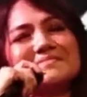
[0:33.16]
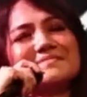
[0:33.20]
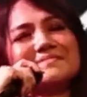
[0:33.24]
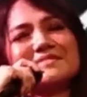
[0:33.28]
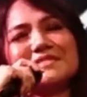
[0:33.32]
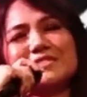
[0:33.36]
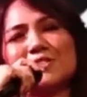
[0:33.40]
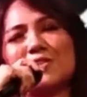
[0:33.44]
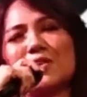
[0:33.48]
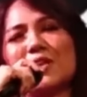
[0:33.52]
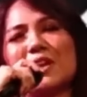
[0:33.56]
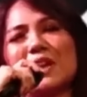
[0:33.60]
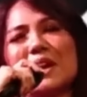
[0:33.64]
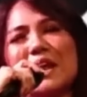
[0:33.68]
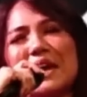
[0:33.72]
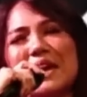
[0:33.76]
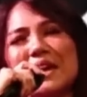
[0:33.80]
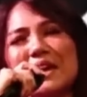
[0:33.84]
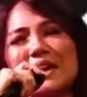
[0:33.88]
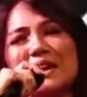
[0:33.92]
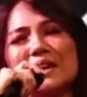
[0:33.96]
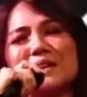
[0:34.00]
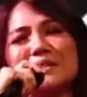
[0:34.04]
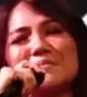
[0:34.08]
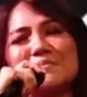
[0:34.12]
Kau
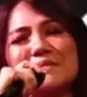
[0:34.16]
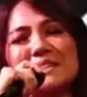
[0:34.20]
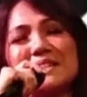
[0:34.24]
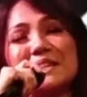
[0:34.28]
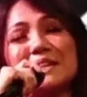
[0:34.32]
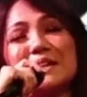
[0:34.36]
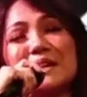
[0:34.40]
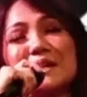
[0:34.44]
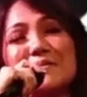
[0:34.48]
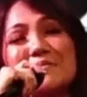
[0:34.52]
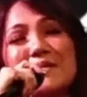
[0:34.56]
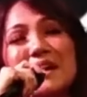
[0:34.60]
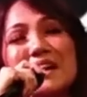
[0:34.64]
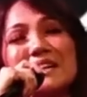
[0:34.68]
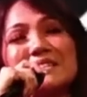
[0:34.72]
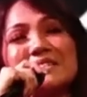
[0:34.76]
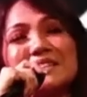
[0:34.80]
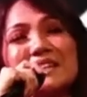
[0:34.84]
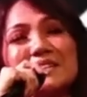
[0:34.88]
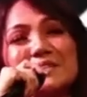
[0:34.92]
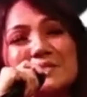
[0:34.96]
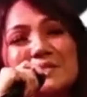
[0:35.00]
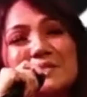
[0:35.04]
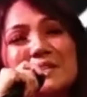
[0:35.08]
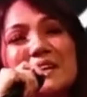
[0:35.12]
layak
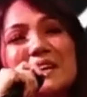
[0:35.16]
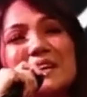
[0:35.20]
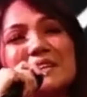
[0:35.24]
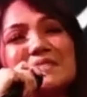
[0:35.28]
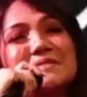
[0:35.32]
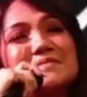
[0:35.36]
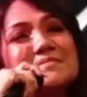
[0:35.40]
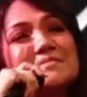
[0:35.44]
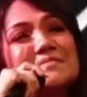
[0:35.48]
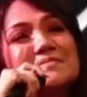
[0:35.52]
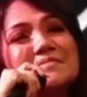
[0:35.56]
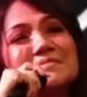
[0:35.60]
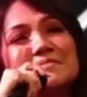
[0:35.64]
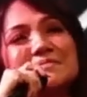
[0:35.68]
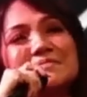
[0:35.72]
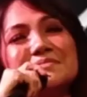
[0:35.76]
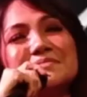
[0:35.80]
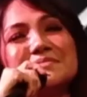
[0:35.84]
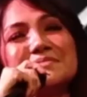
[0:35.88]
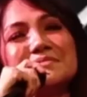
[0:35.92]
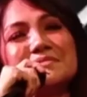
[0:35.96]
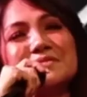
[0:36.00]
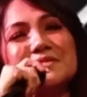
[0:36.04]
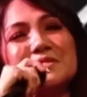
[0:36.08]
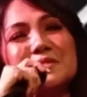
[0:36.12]
menerimanya Tuhan.
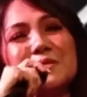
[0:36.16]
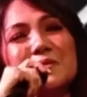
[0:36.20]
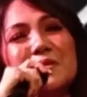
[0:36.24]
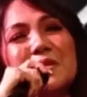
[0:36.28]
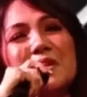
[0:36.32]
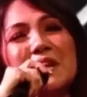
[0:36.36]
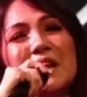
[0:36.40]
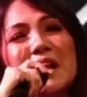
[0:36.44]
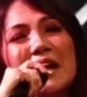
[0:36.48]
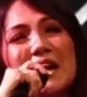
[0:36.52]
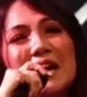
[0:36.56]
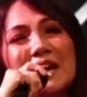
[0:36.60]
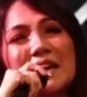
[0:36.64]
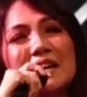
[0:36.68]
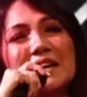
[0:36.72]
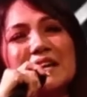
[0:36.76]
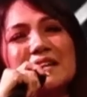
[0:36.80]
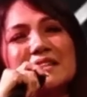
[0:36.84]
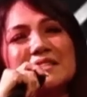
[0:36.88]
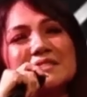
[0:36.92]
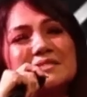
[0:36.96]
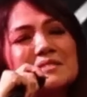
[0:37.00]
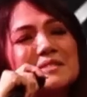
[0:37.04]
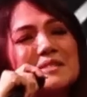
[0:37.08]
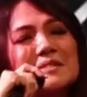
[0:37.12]
Kau
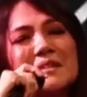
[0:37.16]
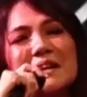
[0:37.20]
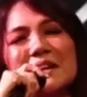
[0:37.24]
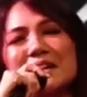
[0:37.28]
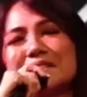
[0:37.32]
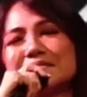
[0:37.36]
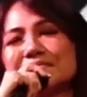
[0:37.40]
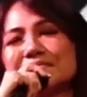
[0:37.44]
layak Tuhan.